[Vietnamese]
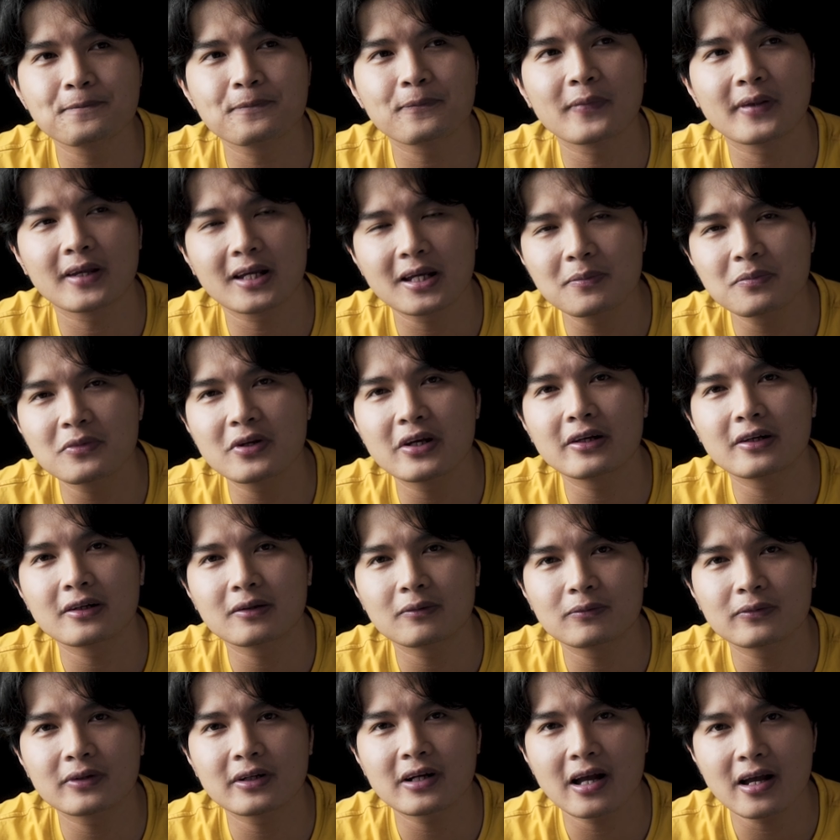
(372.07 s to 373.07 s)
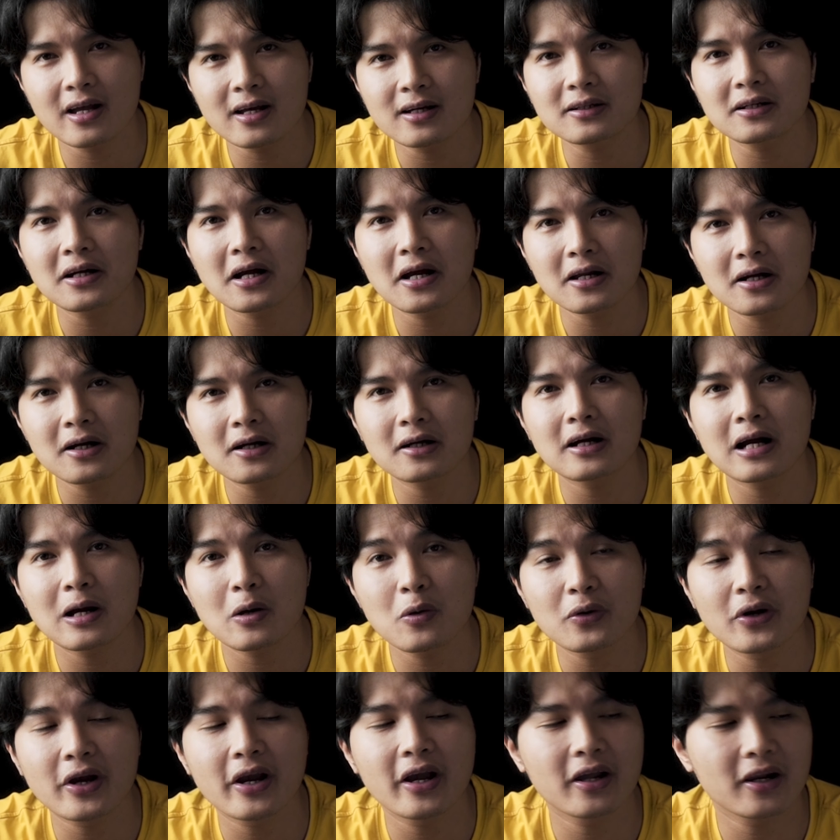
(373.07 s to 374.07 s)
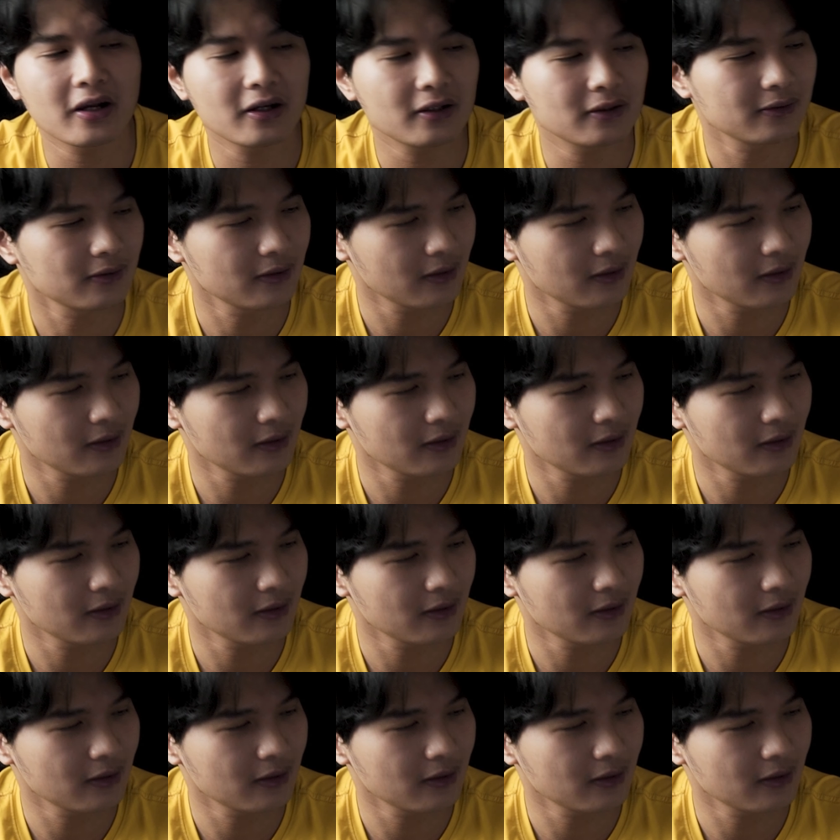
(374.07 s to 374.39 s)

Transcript: ừ, kiếm tiền khá khá khá ok đấy.